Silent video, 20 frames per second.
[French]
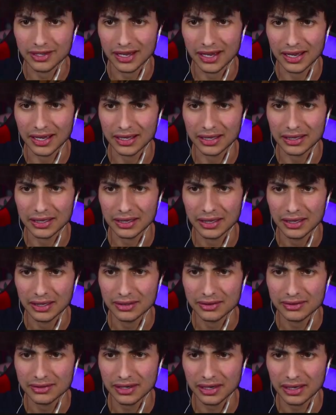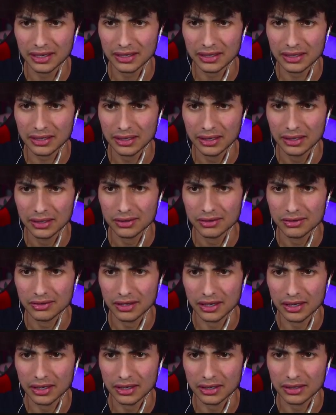Tac, tac,
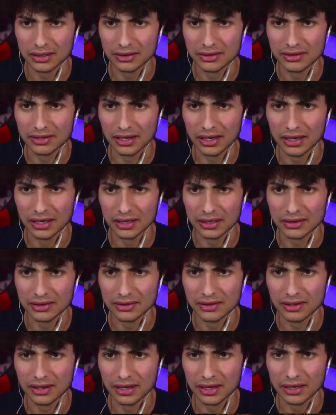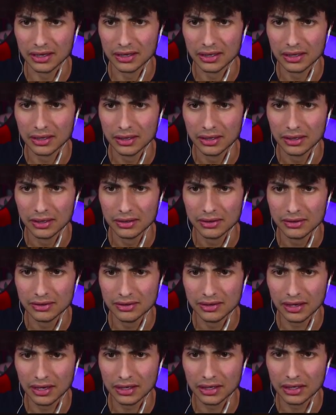tac, tac, tac,
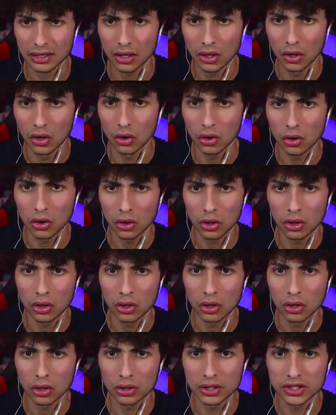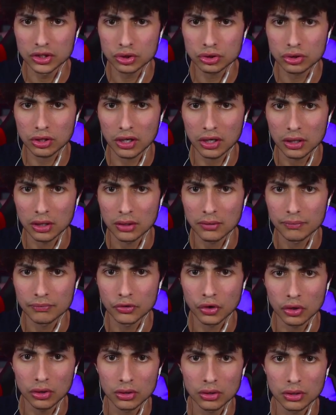tac. Oh, oh, il est juste là.
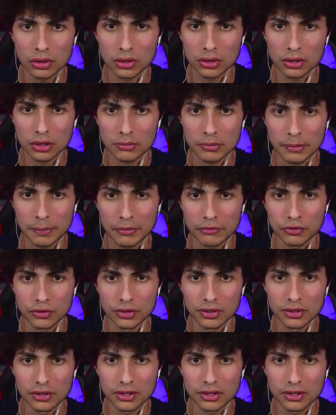Non, il m'a pas vu.